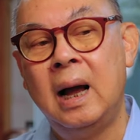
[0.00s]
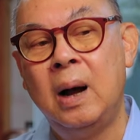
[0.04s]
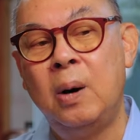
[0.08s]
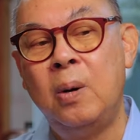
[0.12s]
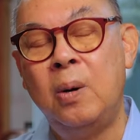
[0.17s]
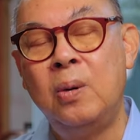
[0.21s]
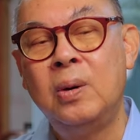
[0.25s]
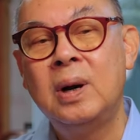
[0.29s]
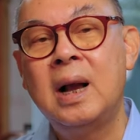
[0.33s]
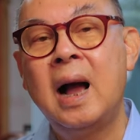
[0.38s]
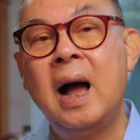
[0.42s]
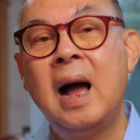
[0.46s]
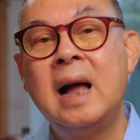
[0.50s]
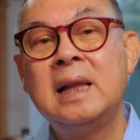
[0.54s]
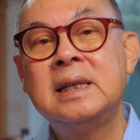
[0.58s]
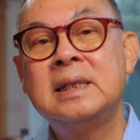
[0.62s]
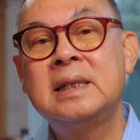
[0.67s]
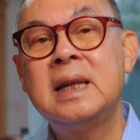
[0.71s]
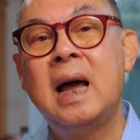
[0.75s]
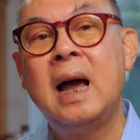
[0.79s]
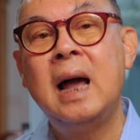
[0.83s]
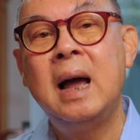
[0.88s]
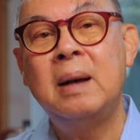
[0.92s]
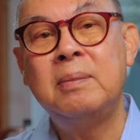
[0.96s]
องค์การ
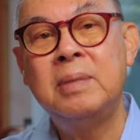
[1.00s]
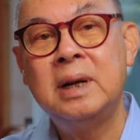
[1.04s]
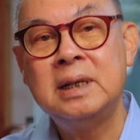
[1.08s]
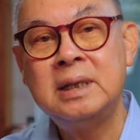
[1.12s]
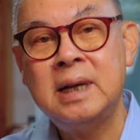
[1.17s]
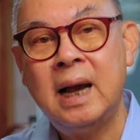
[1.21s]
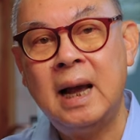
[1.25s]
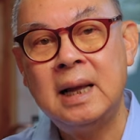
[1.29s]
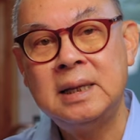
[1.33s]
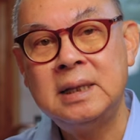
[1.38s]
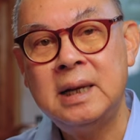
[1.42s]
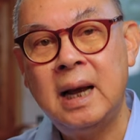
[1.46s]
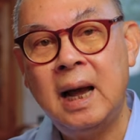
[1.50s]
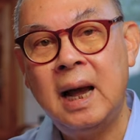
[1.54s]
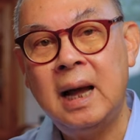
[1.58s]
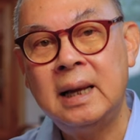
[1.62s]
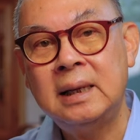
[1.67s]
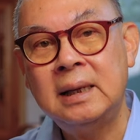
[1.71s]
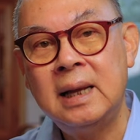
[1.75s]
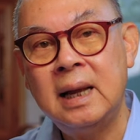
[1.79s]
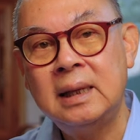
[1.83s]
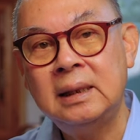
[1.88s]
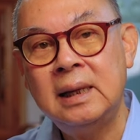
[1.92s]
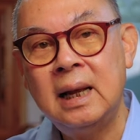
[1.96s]
สหประชาชา
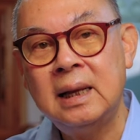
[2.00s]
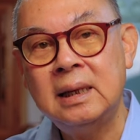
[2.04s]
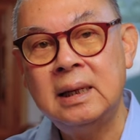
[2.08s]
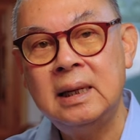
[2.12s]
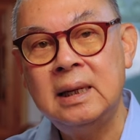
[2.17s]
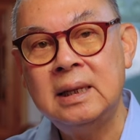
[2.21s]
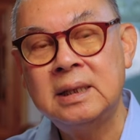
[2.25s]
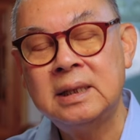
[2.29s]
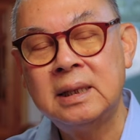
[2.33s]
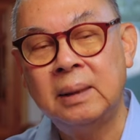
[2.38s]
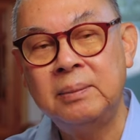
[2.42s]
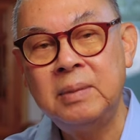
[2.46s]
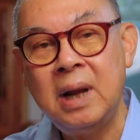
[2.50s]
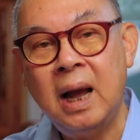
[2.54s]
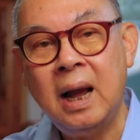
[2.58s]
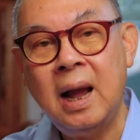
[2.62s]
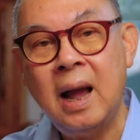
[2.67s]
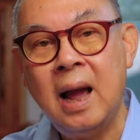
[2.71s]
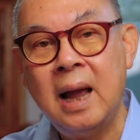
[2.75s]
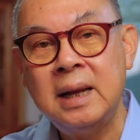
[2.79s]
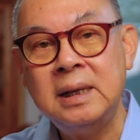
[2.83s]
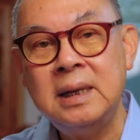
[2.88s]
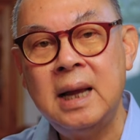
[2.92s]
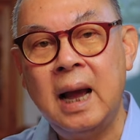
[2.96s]
ติทั้งๆทที่สำนัก
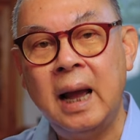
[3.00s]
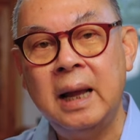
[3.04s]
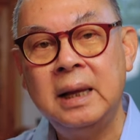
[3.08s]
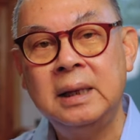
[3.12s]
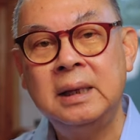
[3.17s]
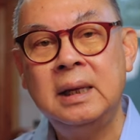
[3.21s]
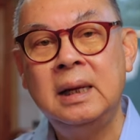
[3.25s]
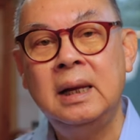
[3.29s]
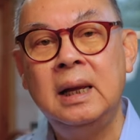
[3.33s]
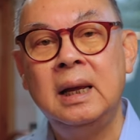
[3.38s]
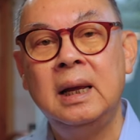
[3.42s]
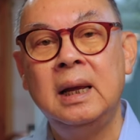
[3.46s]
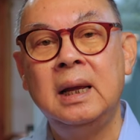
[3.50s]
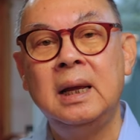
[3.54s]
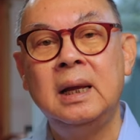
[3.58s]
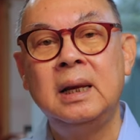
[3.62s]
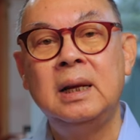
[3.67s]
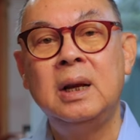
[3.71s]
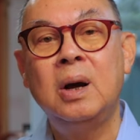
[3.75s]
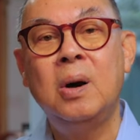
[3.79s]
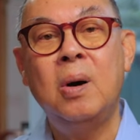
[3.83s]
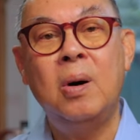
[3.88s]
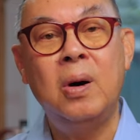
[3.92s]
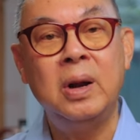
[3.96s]
งานใหญ่ที่
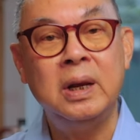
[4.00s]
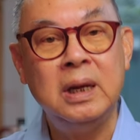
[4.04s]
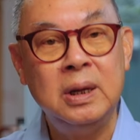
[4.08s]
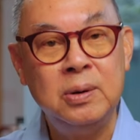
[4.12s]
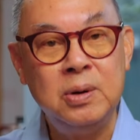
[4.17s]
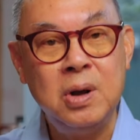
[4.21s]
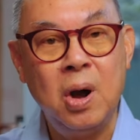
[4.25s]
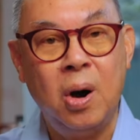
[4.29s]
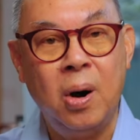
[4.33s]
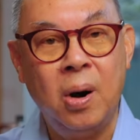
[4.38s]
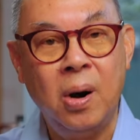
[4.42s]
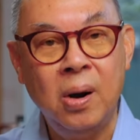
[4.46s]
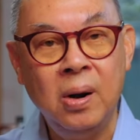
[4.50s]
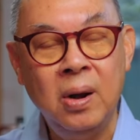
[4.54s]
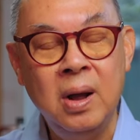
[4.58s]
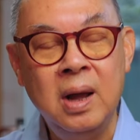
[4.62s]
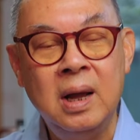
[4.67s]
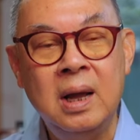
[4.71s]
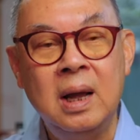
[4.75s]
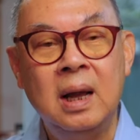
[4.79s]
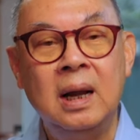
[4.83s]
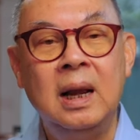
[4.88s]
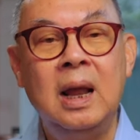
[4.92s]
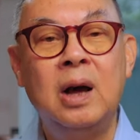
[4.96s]
นครนิวยอร์ก
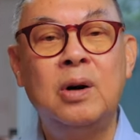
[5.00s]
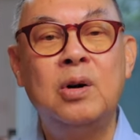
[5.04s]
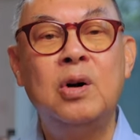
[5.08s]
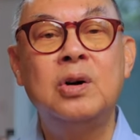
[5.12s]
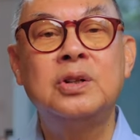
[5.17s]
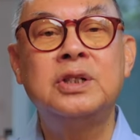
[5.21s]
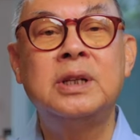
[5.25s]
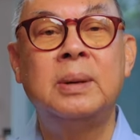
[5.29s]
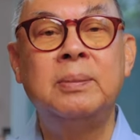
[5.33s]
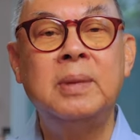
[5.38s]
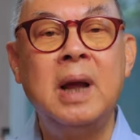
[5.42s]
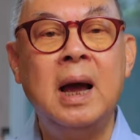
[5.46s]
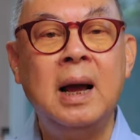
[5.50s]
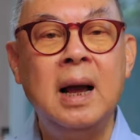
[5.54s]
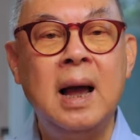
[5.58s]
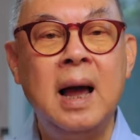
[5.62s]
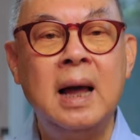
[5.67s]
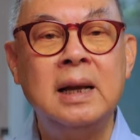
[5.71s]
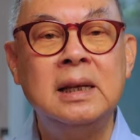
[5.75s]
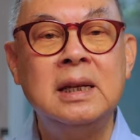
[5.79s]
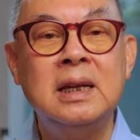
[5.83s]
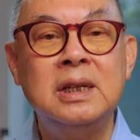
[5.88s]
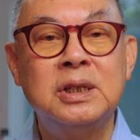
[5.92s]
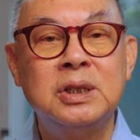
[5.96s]
แล้วก็สำนัก
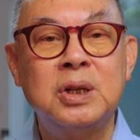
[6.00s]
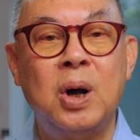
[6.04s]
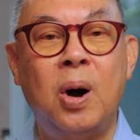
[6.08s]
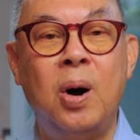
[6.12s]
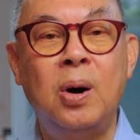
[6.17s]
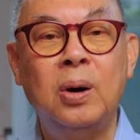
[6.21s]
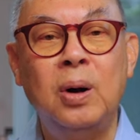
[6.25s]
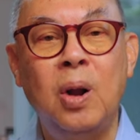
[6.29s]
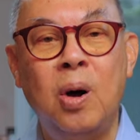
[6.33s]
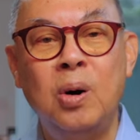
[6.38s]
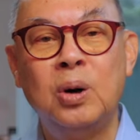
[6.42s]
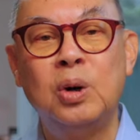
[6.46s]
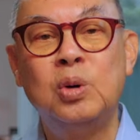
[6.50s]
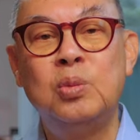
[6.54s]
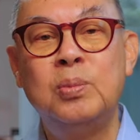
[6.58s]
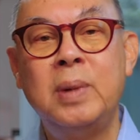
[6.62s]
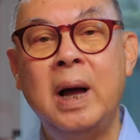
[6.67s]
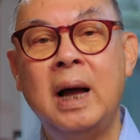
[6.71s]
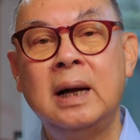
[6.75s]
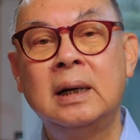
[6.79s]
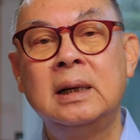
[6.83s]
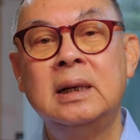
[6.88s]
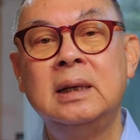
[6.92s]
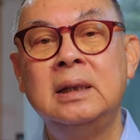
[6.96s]
งานที่สองรองลง
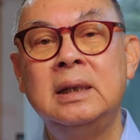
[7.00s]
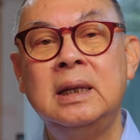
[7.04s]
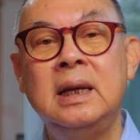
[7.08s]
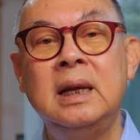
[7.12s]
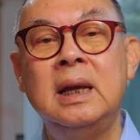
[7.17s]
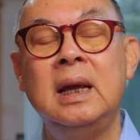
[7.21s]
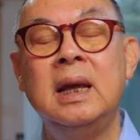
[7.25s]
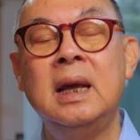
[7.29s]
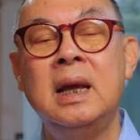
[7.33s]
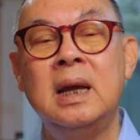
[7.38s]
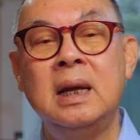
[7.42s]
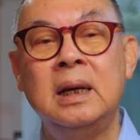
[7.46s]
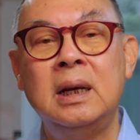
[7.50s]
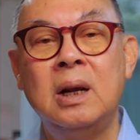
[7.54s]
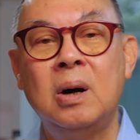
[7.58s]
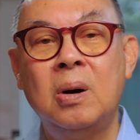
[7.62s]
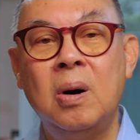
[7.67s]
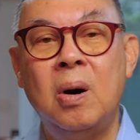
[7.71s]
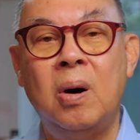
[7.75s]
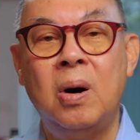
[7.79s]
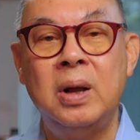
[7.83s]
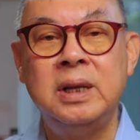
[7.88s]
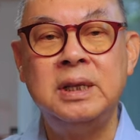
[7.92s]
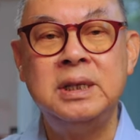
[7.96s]
มาคือที่น
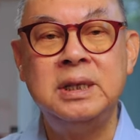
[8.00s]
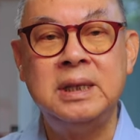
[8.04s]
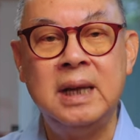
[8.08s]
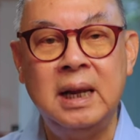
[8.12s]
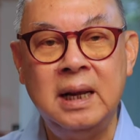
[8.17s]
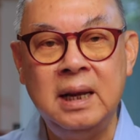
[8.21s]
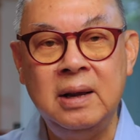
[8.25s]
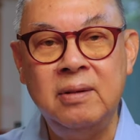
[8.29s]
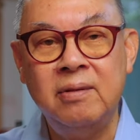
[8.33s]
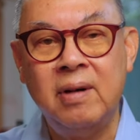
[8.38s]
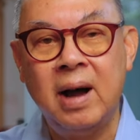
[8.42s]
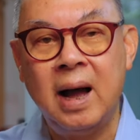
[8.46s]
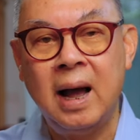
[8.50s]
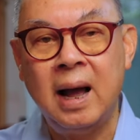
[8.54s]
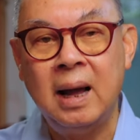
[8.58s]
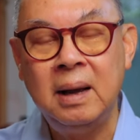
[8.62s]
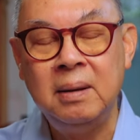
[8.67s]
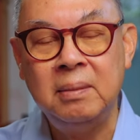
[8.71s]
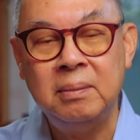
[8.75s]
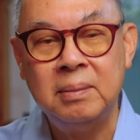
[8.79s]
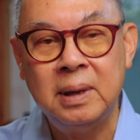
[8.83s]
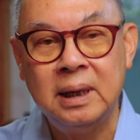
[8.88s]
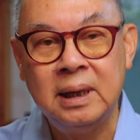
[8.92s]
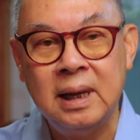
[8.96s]
ครเจนีวา
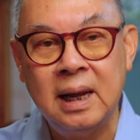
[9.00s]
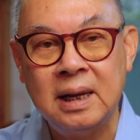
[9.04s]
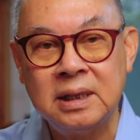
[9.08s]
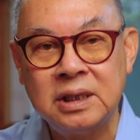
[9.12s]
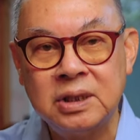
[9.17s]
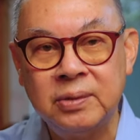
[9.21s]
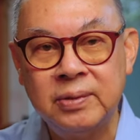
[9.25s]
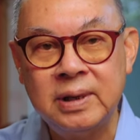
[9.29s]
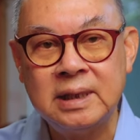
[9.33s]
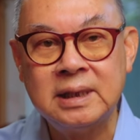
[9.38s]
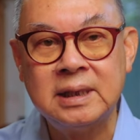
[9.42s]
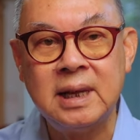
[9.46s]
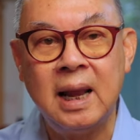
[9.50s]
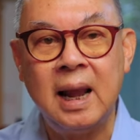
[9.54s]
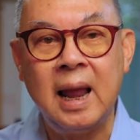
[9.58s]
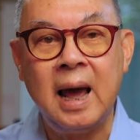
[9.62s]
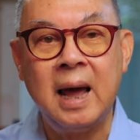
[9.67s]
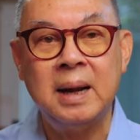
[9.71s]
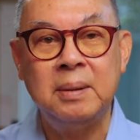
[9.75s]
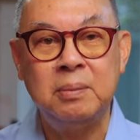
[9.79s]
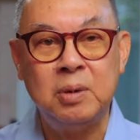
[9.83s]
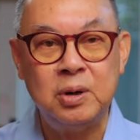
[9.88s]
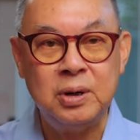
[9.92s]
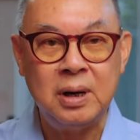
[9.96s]
ประเทศสวิตเซอร์แล
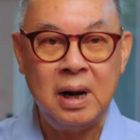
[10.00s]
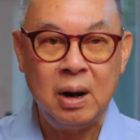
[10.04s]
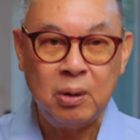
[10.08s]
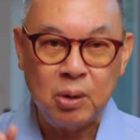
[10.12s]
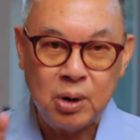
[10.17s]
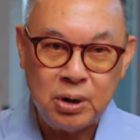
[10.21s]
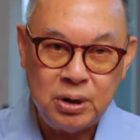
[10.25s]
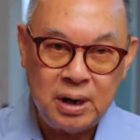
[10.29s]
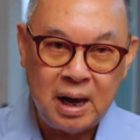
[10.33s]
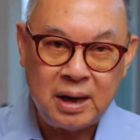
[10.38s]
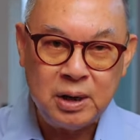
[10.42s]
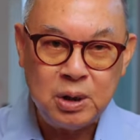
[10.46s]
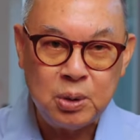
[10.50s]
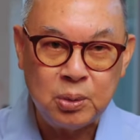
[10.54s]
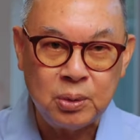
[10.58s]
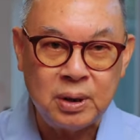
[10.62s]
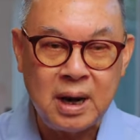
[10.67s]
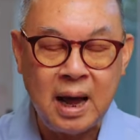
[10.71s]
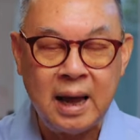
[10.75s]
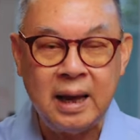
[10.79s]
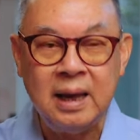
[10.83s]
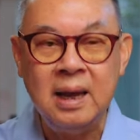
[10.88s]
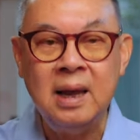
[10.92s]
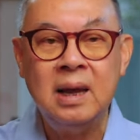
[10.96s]
นด์เพราะนั้นเราก็ยังอยู่
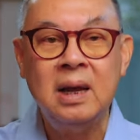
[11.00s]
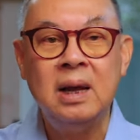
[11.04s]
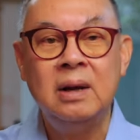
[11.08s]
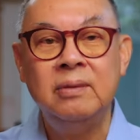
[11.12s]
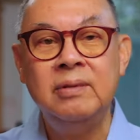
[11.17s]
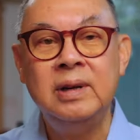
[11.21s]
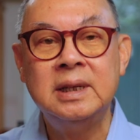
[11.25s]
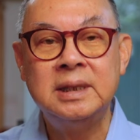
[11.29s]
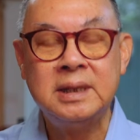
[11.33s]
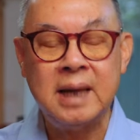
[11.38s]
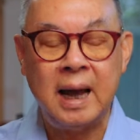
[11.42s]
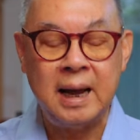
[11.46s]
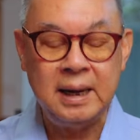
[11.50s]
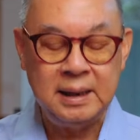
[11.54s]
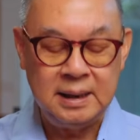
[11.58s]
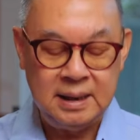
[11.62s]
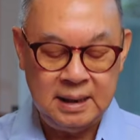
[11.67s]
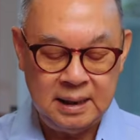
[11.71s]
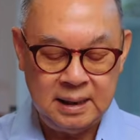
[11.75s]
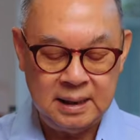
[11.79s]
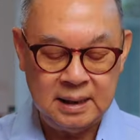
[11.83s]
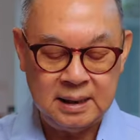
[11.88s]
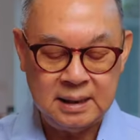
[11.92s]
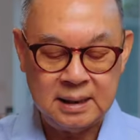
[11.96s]
ในวิสัย
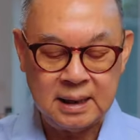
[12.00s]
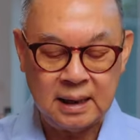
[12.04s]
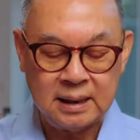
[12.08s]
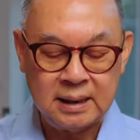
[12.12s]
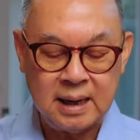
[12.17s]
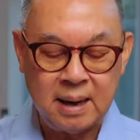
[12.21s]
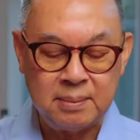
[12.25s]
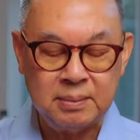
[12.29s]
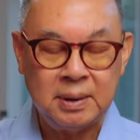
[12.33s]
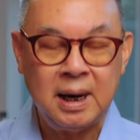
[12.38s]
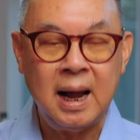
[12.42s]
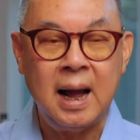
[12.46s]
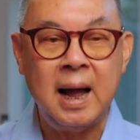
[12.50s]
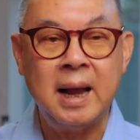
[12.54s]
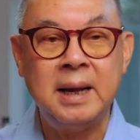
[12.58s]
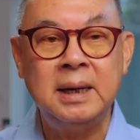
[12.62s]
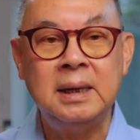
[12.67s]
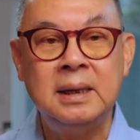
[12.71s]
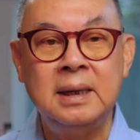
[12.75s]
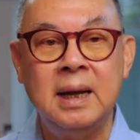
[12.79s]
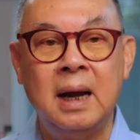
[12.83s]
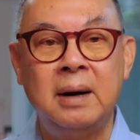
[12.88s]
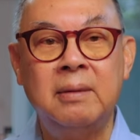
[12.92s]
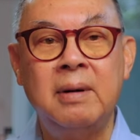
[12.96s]
ที่จะทำการ
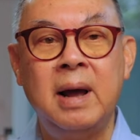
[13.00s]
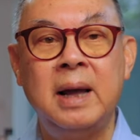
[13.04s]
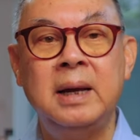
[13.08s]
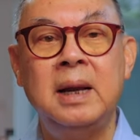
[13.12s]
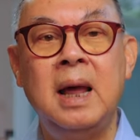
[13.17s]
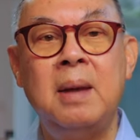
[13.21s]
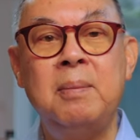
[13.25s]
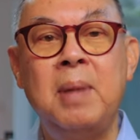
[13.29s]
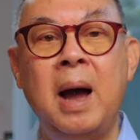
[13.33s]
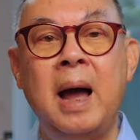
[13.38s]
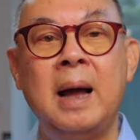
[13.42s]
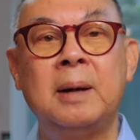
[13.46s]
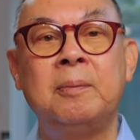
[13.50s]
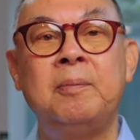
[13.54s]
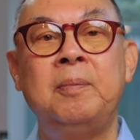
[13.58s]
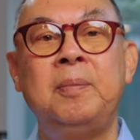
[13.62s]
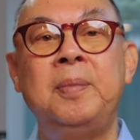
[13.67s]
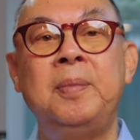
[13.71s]
อย่างไรได้บ้าง